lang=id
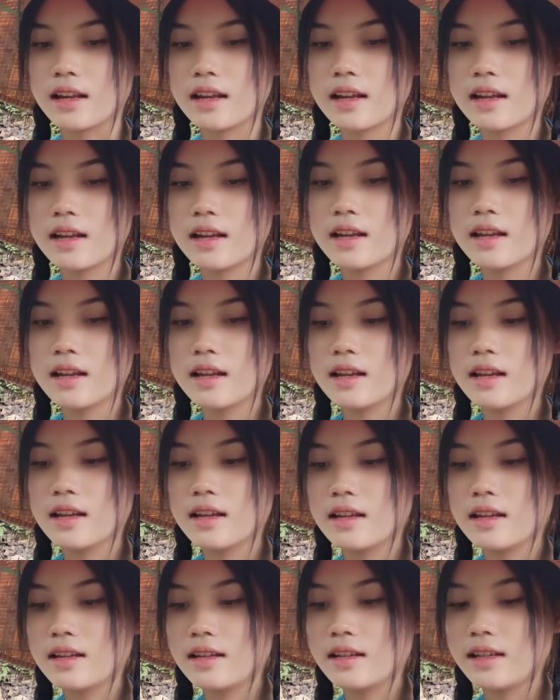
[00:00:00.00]
Siap
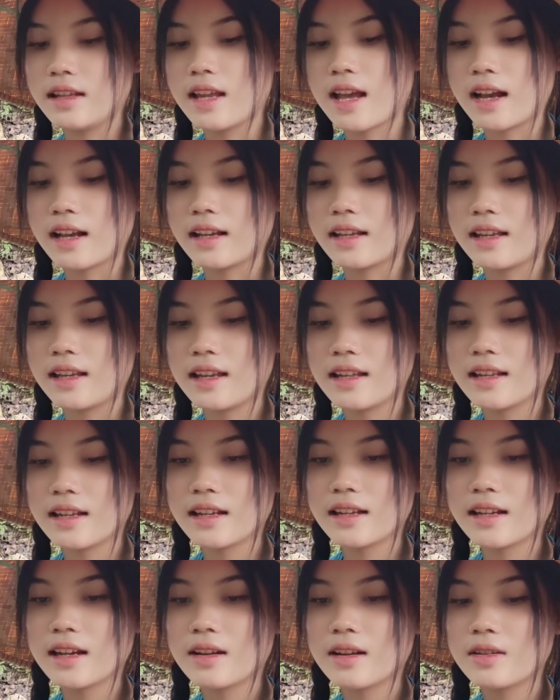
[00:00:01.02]
yakin
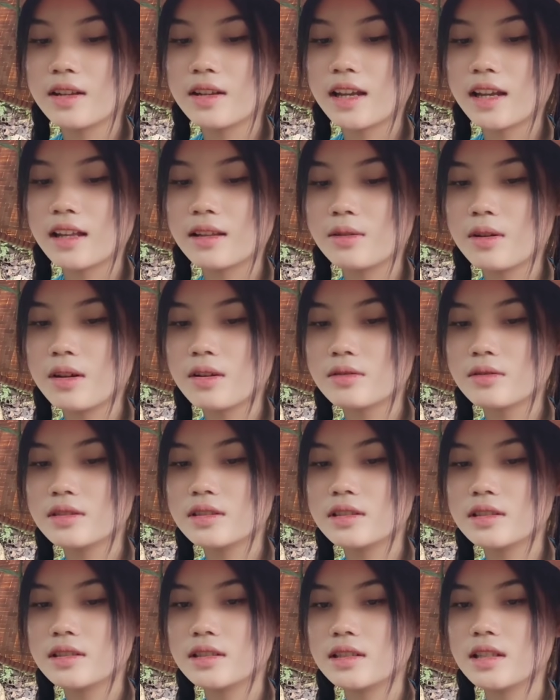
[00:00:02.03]
kan kalau nikah itu harus
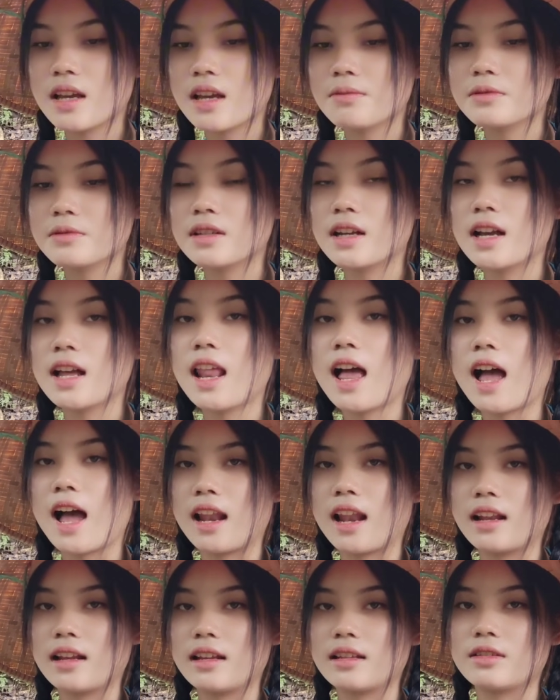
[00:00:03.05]
siap segala
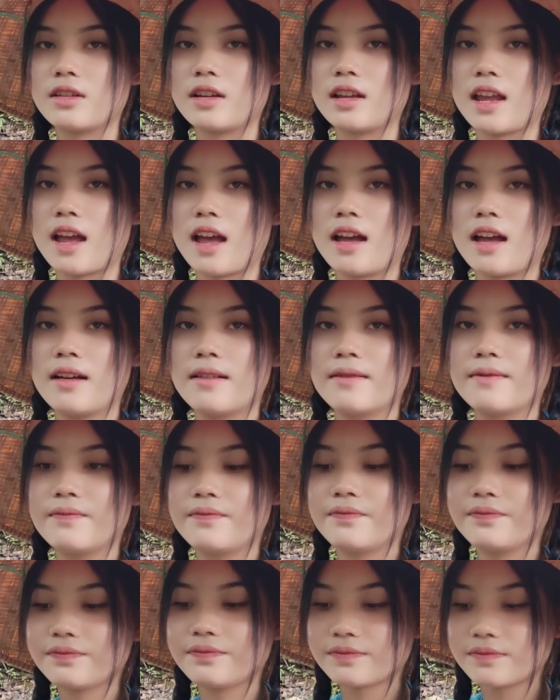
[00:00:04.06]
hal gitu ayah mm
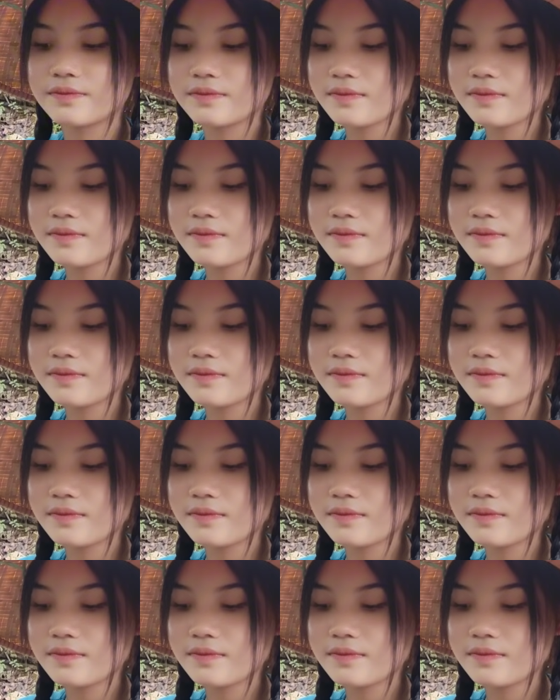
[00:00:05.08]
-mm.